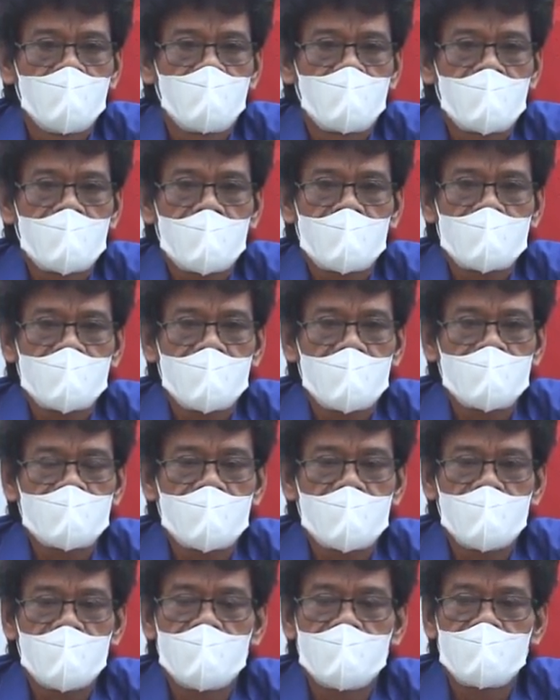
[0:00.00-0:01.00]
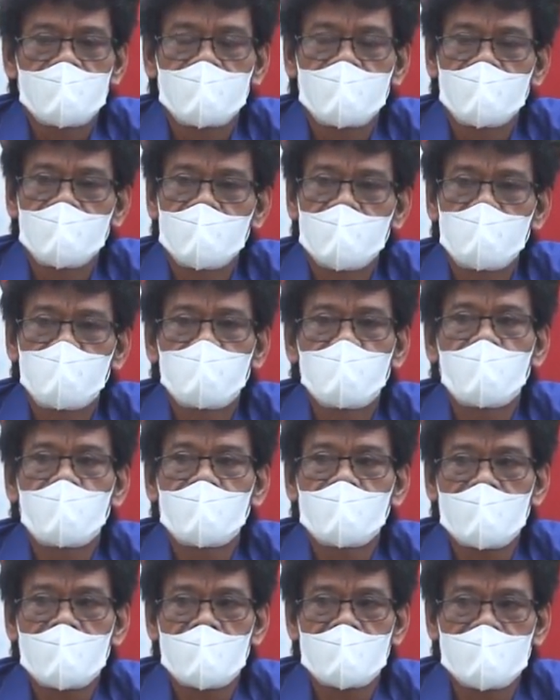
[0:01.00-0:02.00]
merasa saya itu
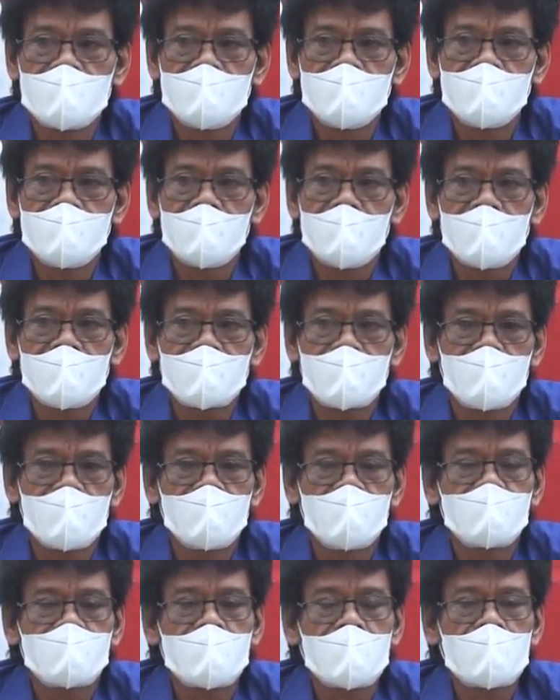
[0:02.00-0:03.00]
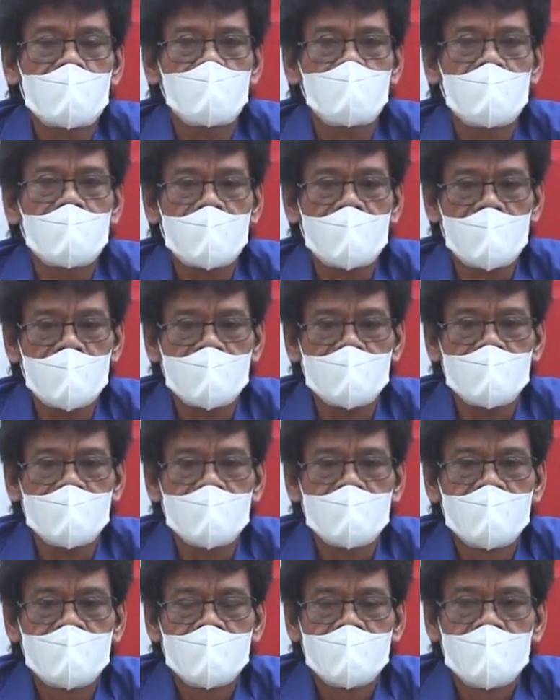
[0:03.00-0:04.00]
diprioritasi atau diutamakan
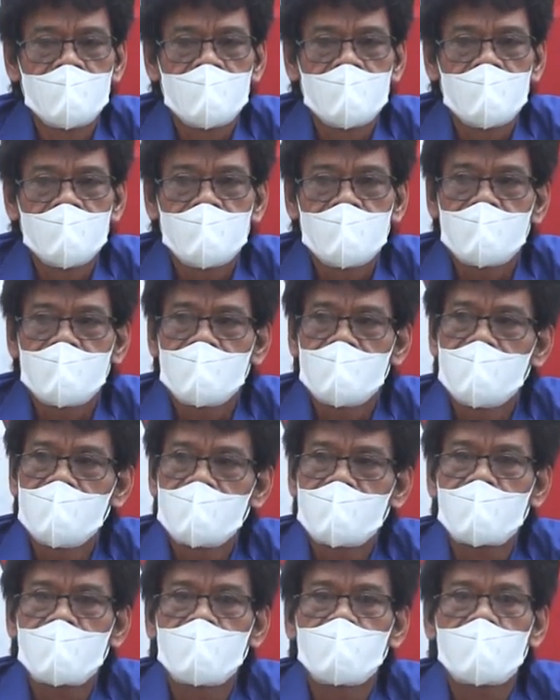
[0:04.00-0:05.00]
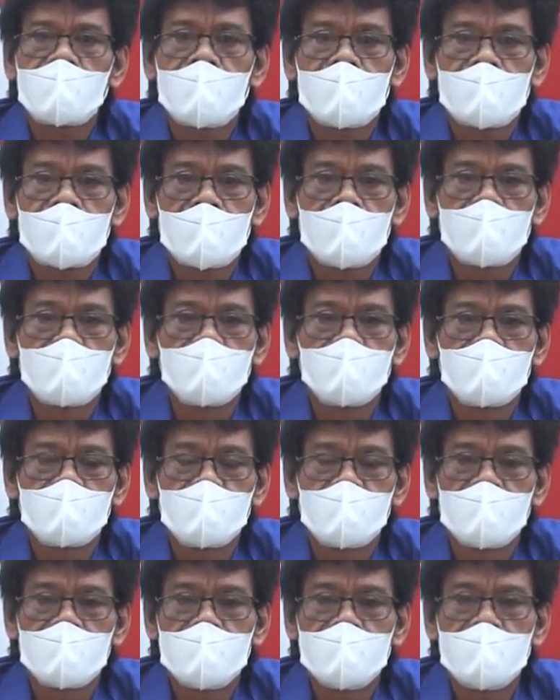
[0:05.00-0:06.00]
di Kelurahan
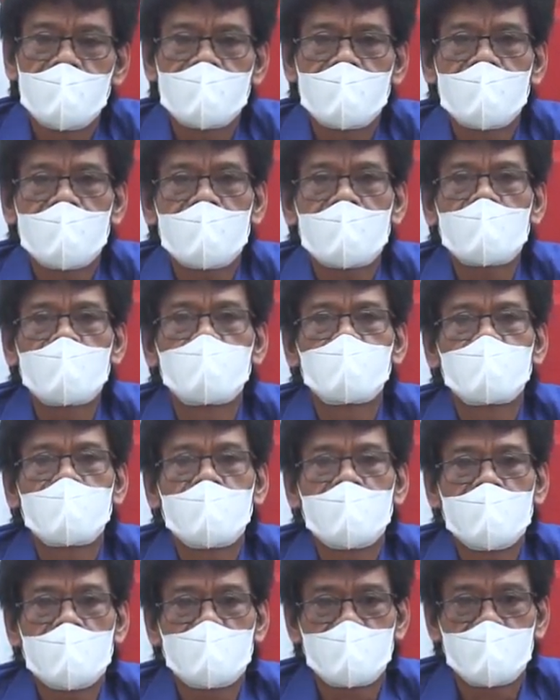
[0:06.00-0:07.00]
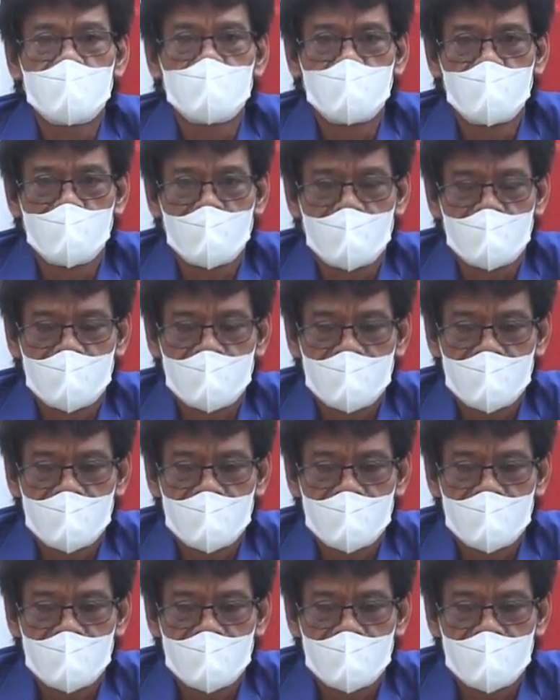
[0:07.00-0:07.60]
Rawabuntu ini adalah Kampung Dadap Timur.